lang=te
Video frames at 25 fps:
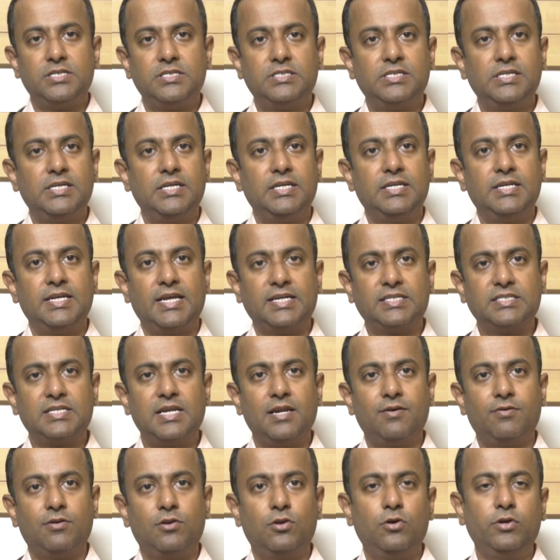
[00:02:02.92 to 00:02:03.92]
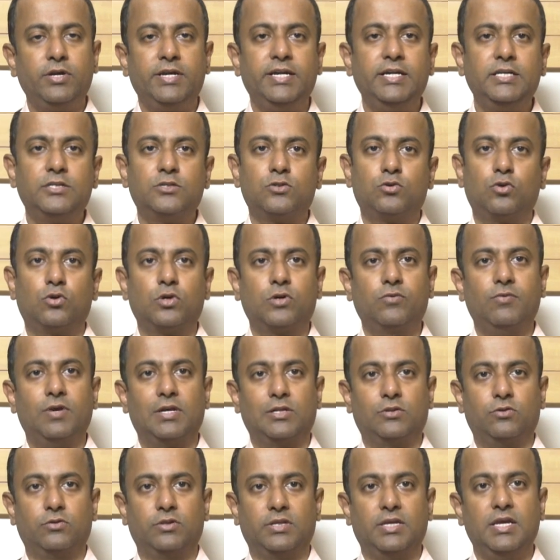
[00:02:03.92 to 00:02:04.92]
నుంచి నెక్స్ట్ లెవెల్లో హీట్ స్ట్రోక్
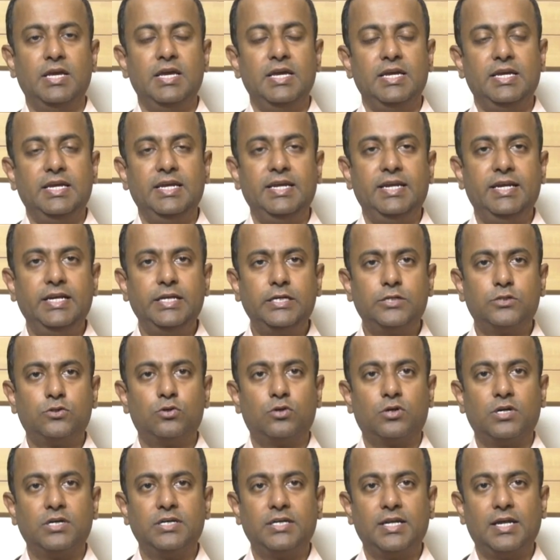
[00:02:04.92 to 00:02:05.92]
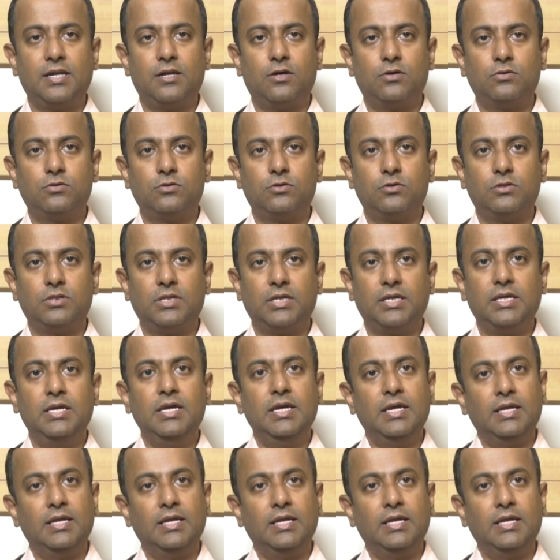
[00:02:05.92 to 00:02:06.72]
వెళ్తుంది ఈ హీట్ స్ట్రోక్ అంటే ఎలా ఉంటుంది